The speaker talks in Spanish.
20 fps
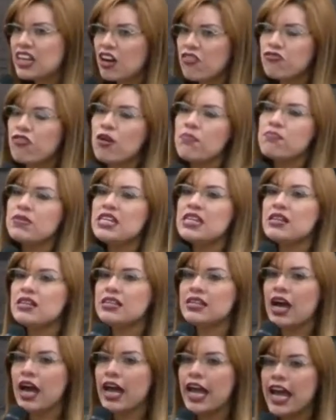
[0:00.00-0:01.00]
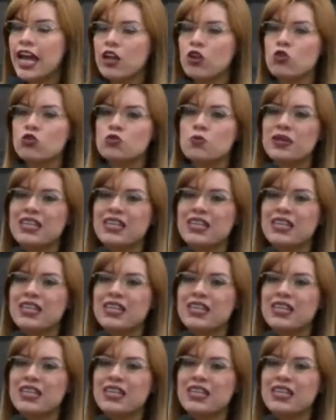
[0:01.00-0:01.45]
la familia, en los